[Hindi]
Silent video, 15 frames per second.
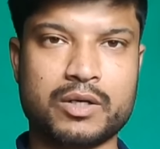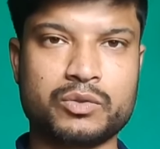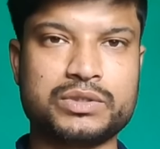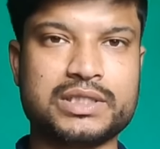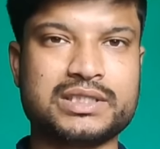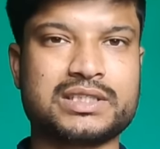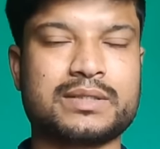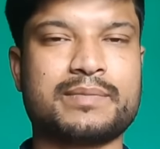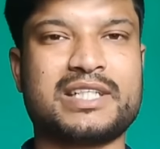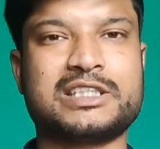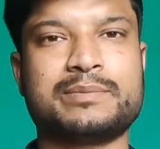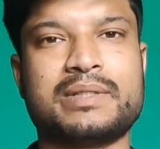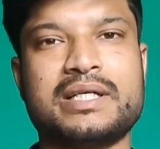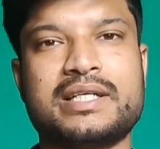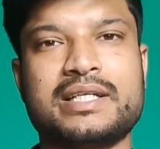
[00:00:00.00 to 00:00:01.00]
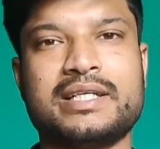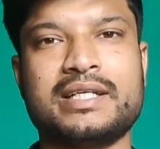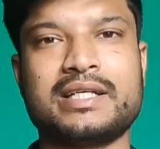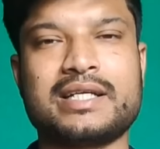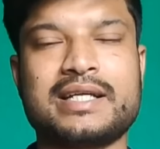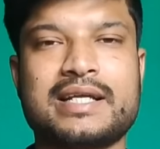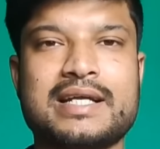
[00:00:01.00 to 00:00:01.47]
बहुजन समाज पार्टी
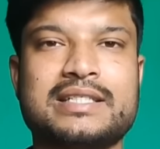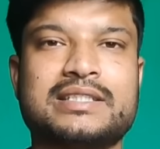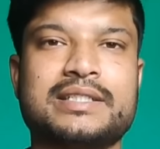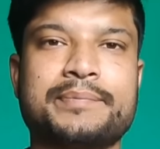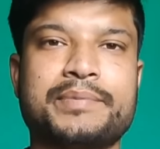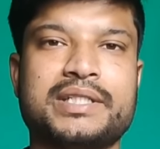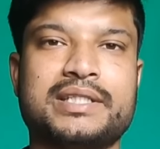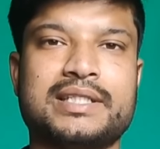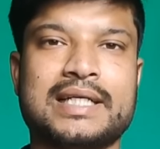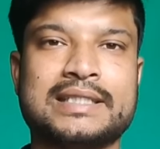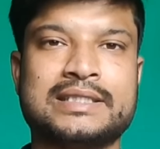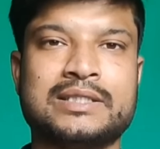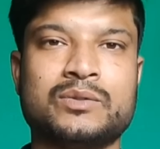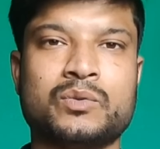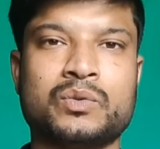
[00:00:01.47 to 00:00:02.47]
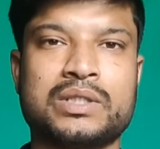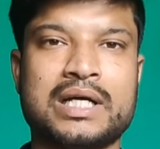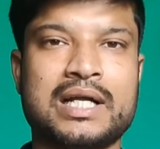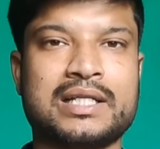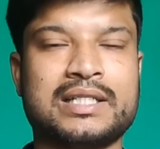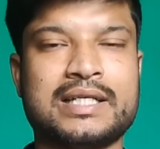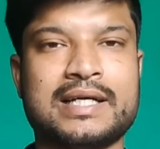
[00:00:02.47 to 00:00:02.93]
ने एक ऐसा प्रत्याशी
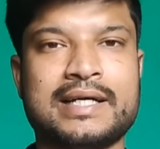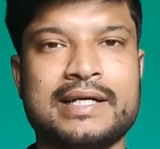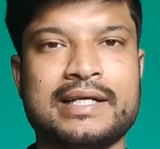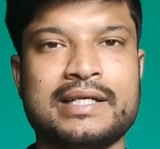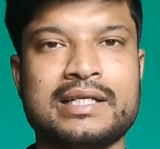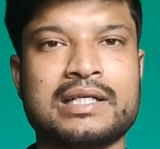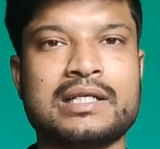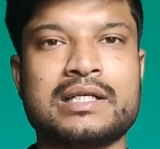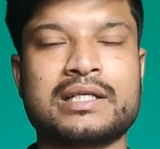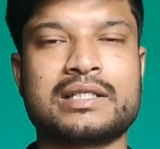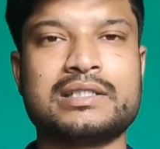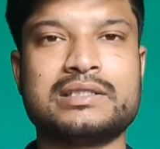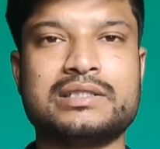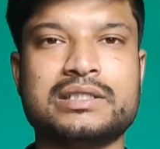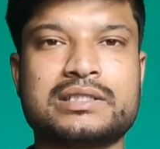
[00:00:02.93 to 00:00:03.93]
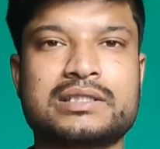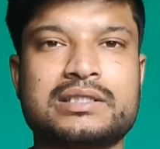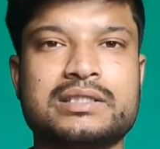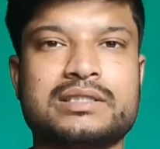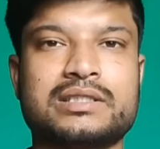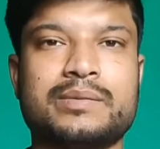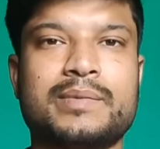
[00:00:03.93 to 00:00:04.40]
उतार दिया है कि
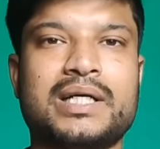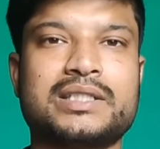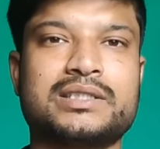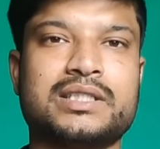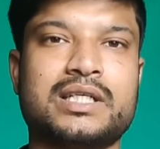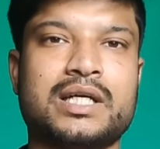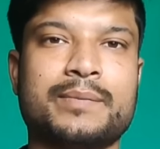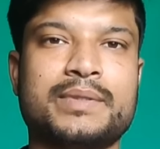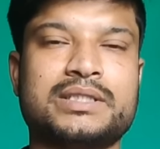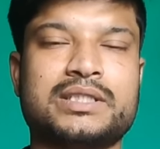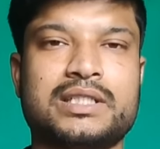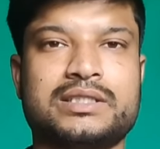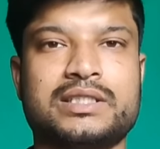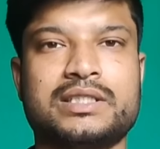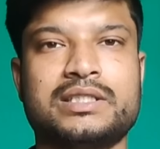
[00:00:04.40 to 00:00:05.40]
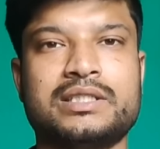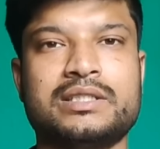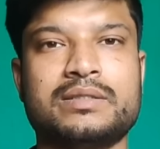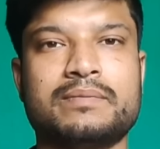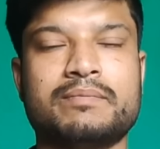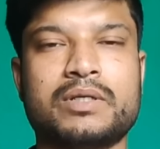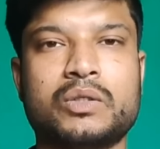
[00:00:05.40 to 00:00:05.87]
जिसके समाज से हमेशा से
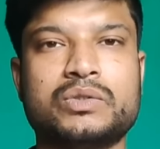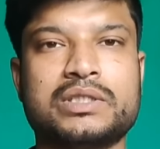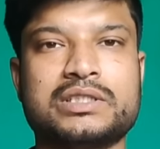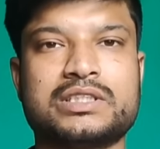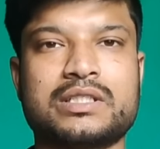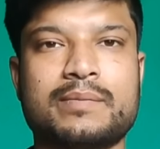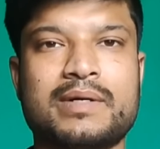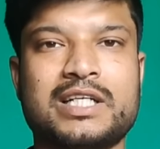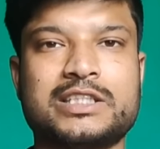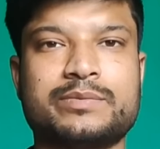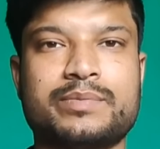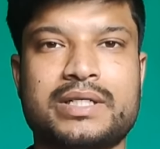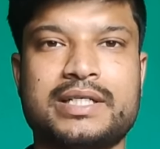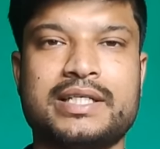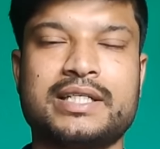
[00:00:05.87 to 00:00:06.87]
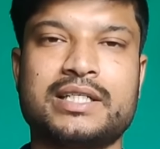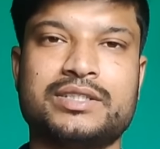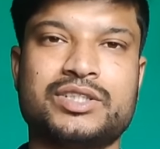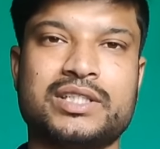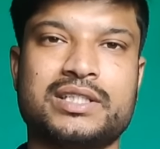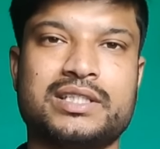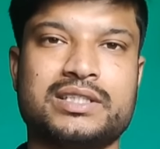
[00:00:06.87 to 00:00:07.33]
ही बहुजन समाज पार्टी का
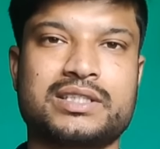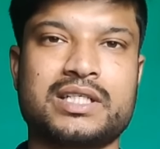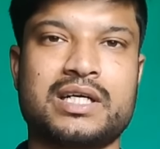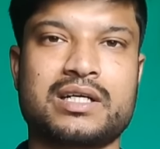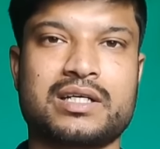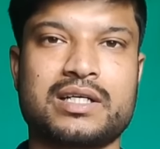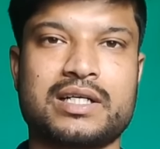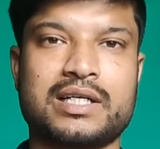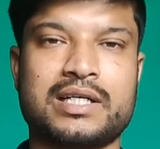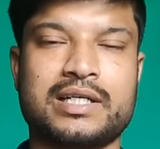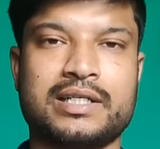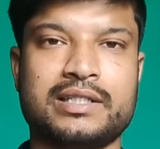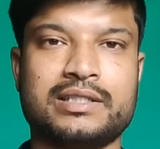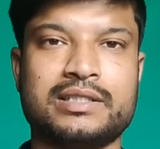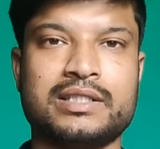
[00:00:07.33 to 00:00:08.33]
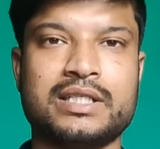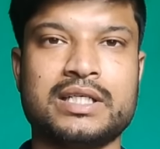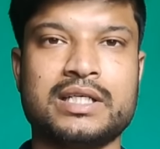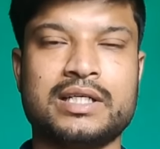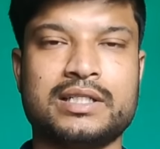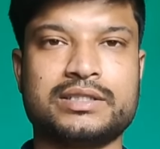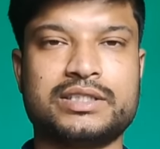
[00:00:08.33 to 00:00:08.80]
छत्तीस का आंकड़ा रहा है
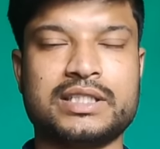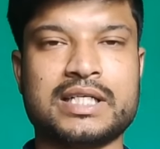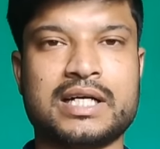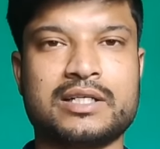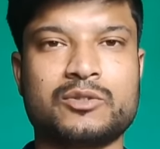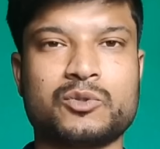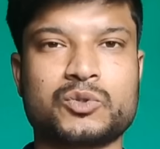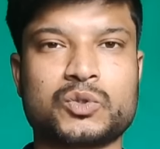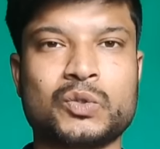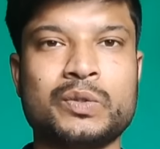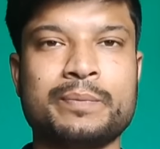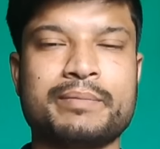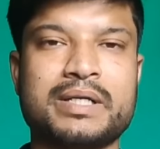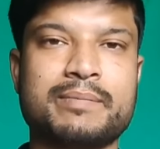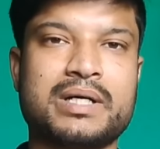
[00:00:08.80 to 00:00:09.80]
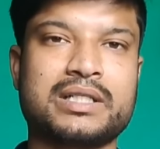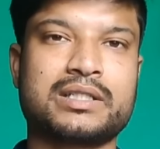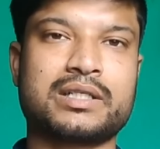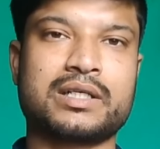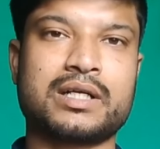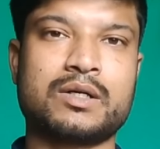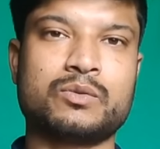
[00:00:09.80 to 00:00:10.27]
जी हाँ दोस्तों मैं
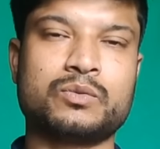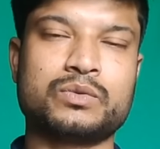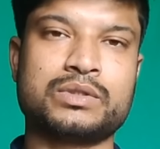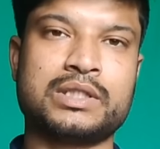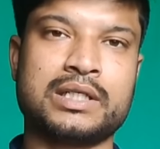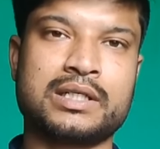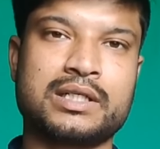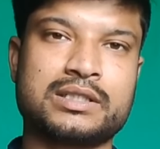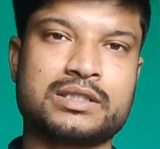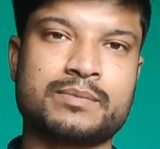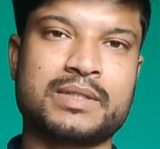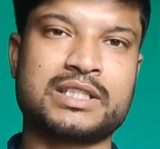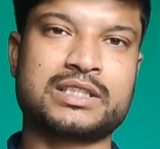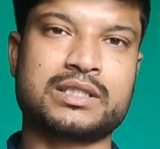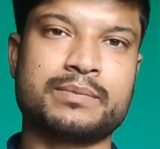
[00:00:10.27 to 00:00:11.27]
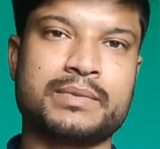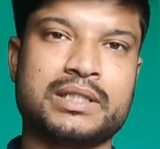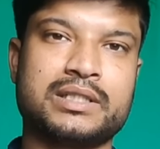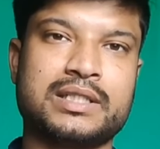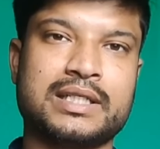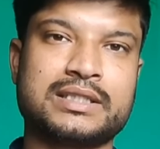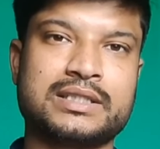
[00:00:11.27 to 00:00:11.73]
बात कर रहा हूँ धनगर समाज के
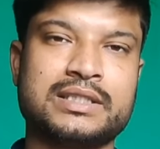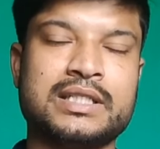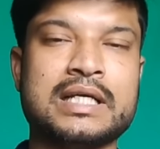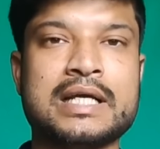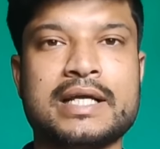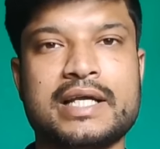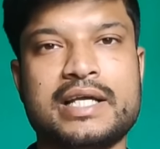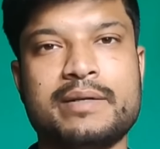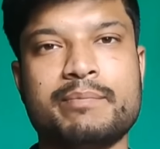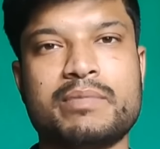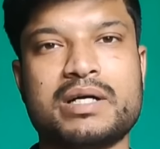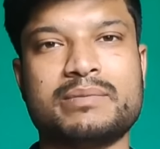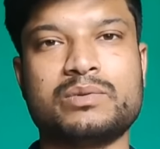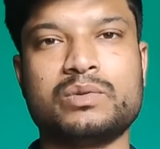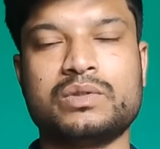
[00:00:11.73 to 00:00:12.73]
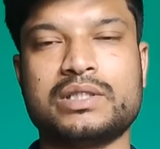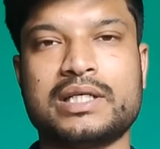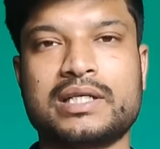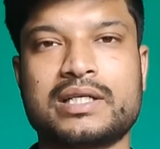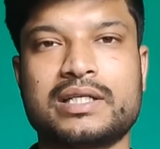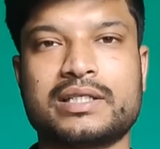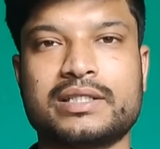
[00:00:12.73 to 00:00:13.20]
प्रत्याशी हेम बाबू
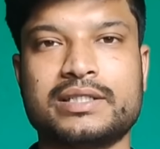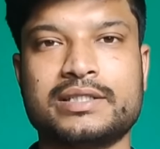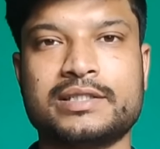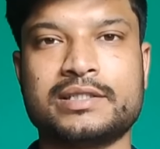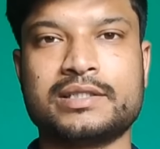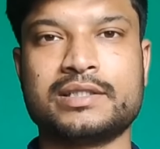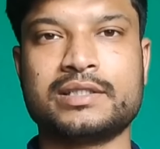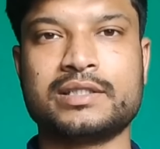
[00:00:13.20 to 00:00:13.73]
धनगर की